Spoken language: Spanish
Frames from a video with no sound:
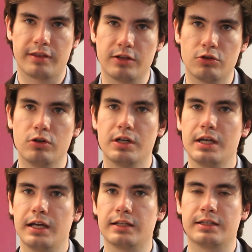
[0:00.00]
rozando
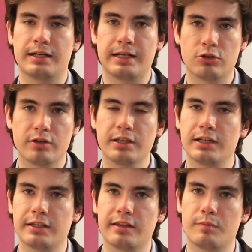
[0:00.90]
entre el 14 y
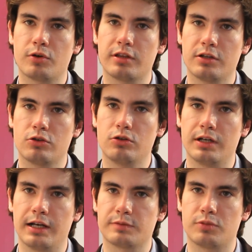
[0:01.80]
el 15%
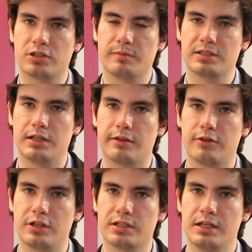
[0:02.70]
en las próximas
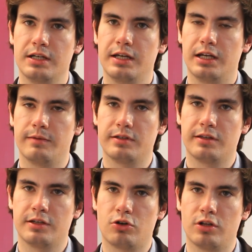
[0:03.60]
elecciones el
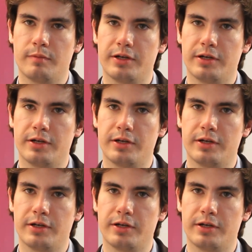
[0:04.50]
25